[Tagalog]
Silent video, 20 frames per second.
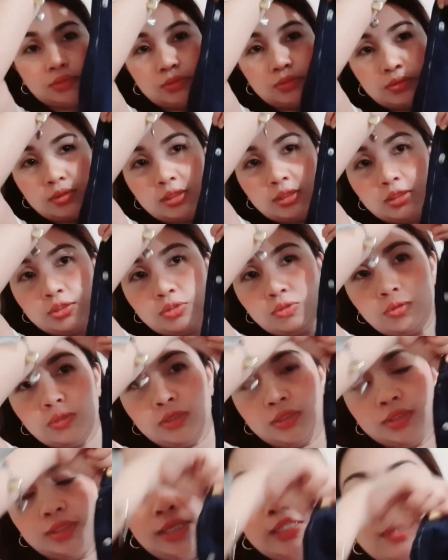So, ganito
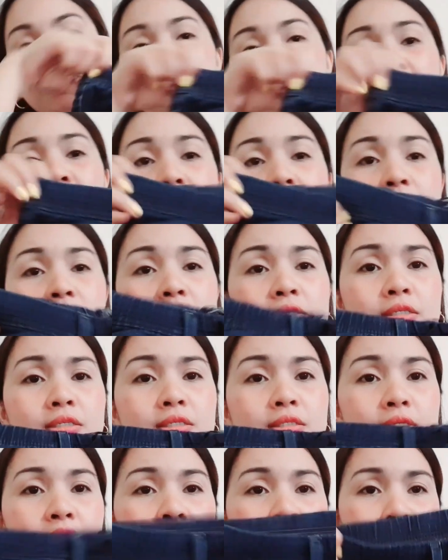ulit guys, pag-garter
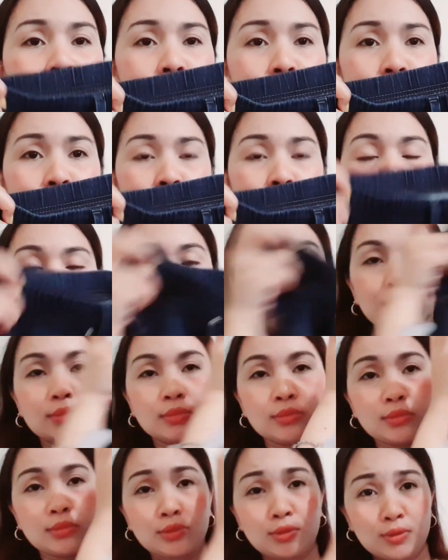siya.
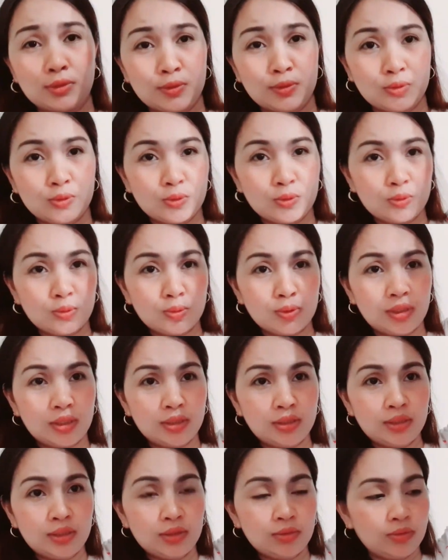So,
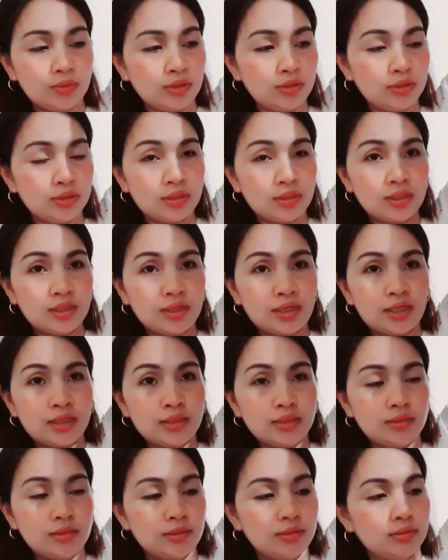ganyan ulit siya
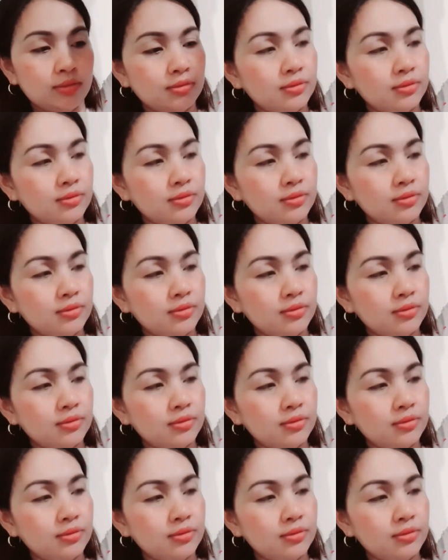guys.